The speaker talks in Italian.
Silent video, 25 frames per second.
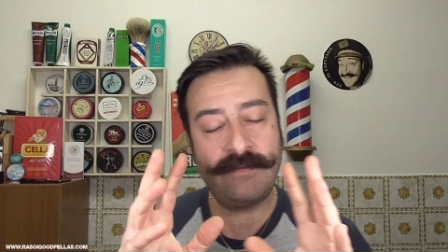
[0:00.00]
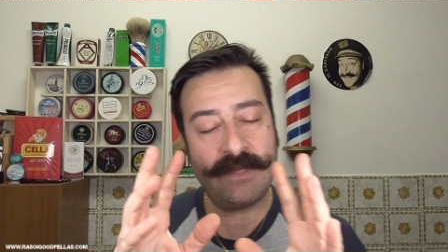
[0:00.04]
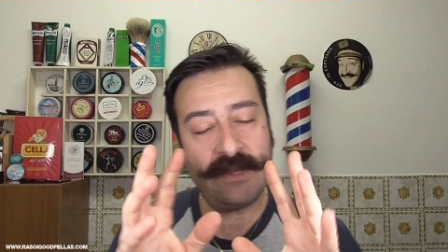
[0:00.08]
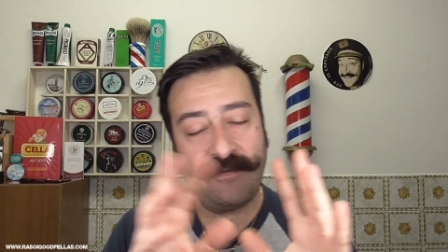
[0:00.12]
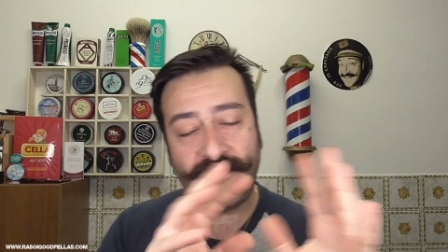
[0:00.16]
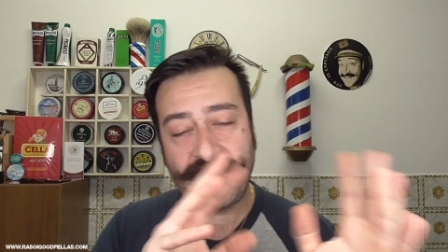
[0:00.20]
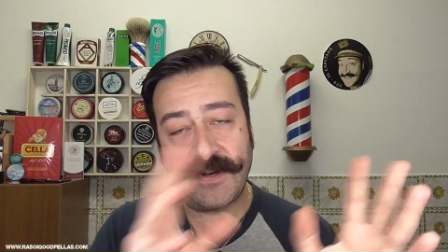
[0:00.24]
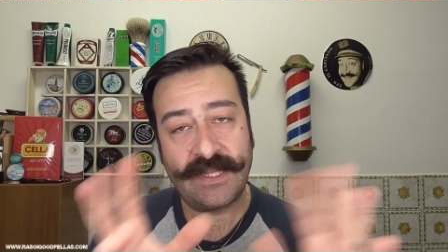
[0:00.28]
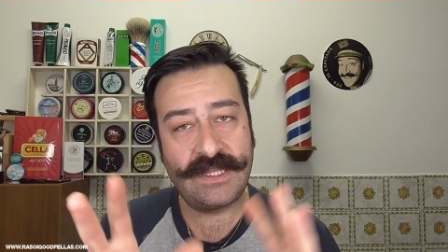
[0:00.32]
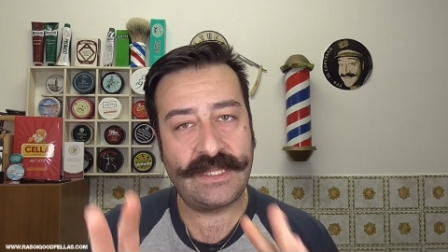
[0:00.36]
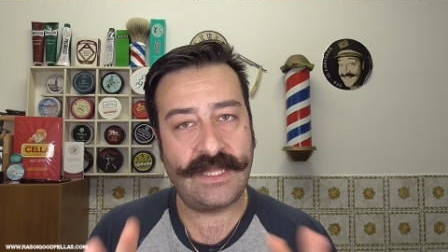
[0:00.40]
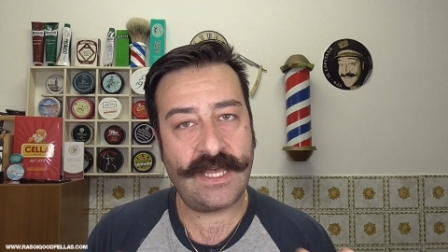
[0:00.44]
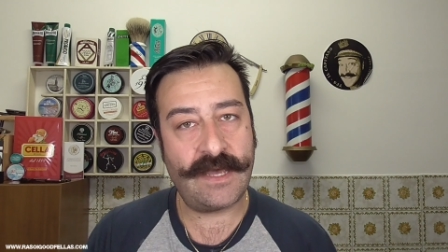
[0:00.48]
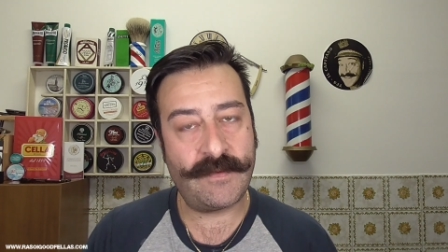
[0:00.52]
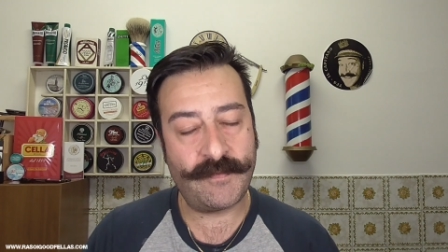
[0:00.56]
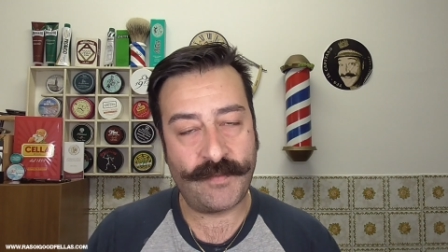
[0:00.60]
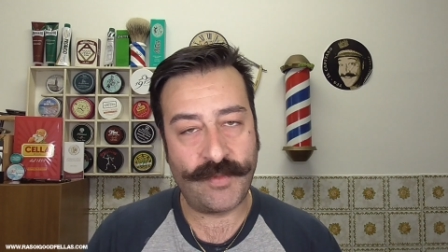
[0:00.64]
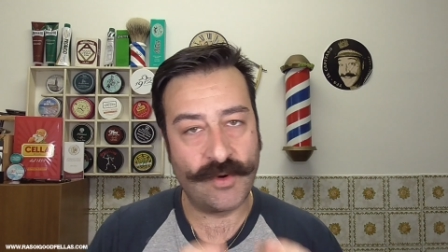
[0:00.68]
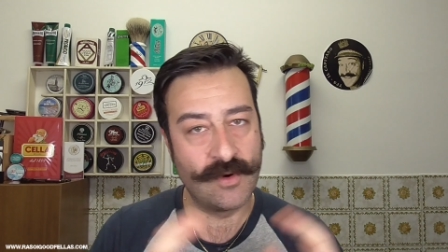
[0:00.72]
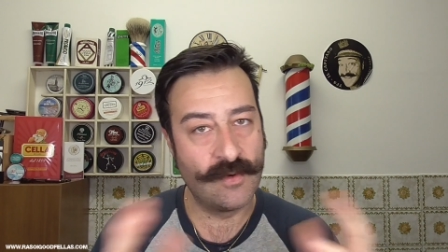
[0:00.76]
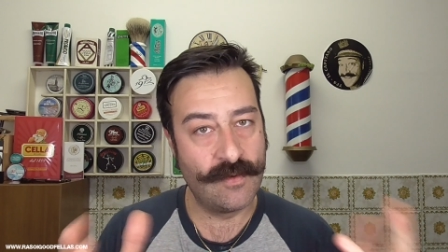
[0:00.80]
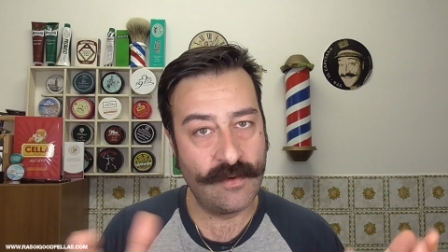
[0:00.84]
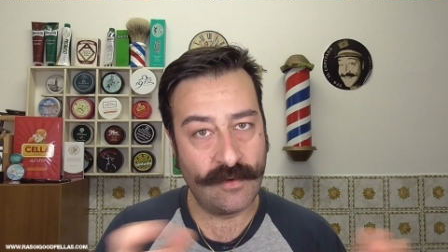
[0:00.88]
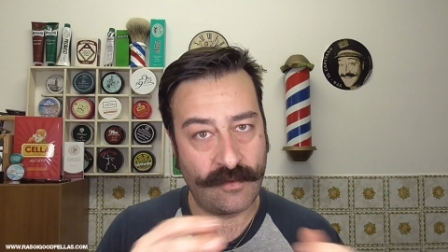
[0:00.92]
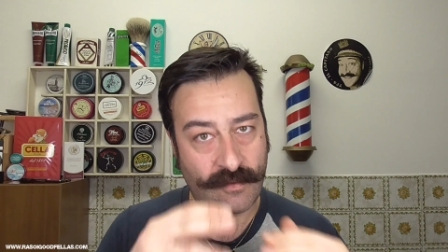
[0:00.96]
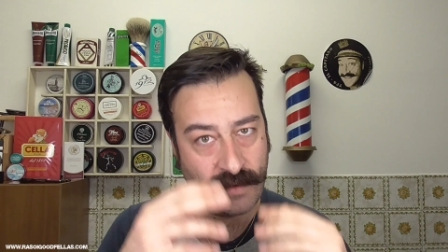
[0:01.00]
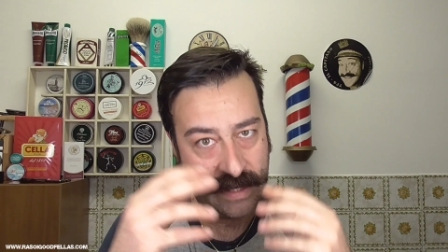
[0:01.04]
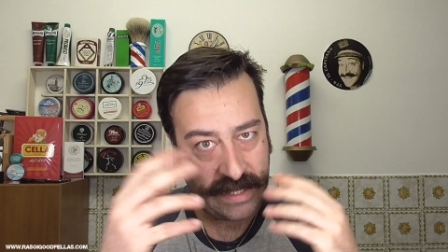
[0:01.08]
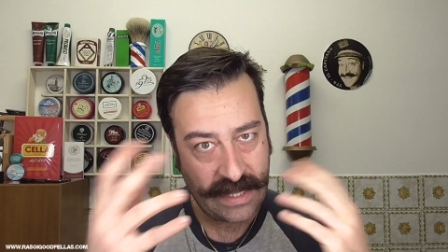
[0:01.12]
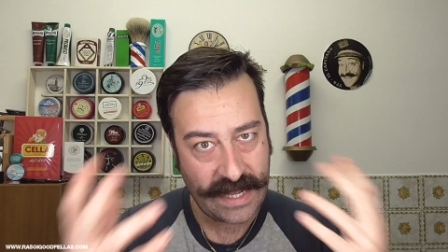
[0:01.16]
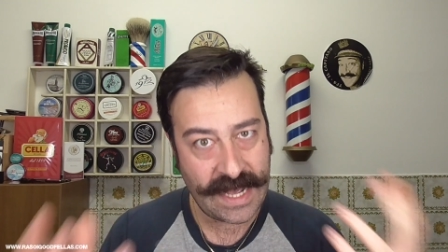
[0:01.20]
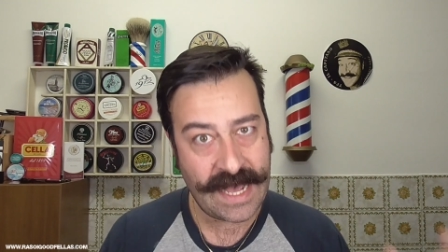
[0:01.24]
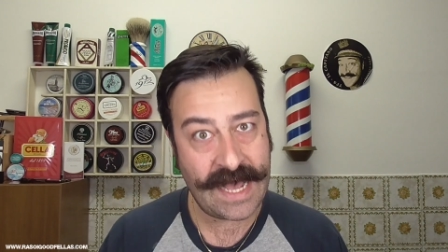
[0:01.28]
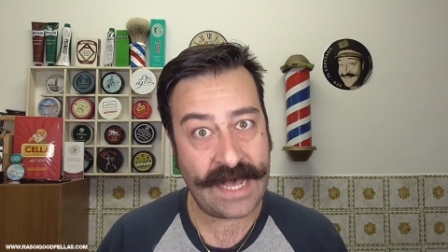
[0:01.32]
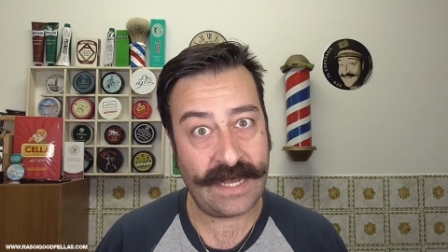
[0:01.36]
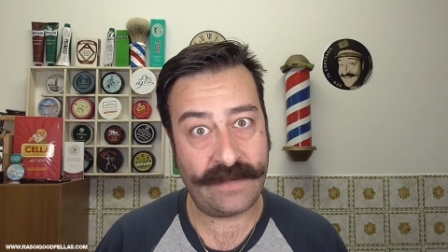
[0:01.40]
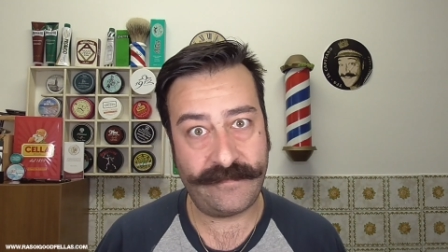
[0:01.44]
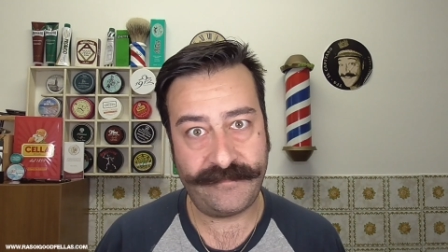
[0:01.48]
nel frattempo
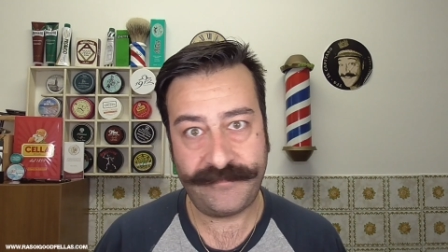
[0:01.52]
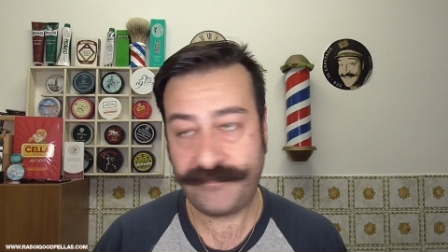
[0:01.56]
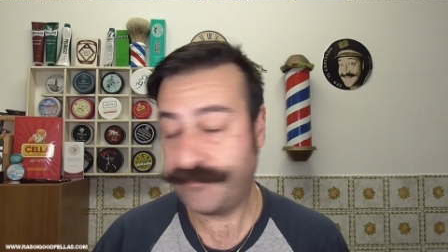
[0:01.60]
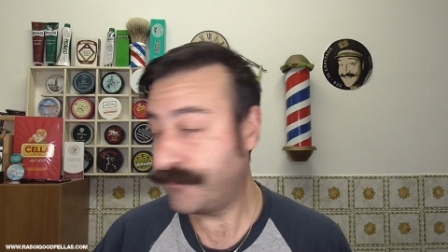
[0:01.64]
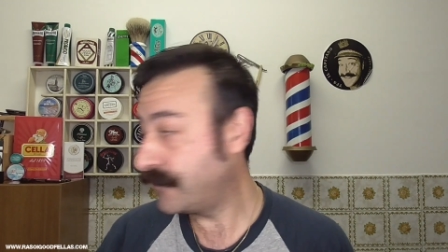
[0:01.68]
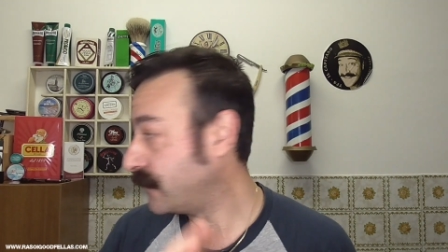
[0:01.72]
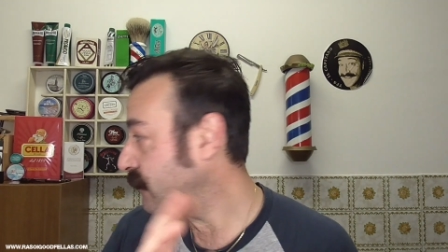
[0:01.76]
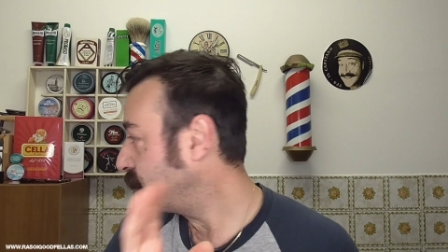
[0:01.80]
comunque a,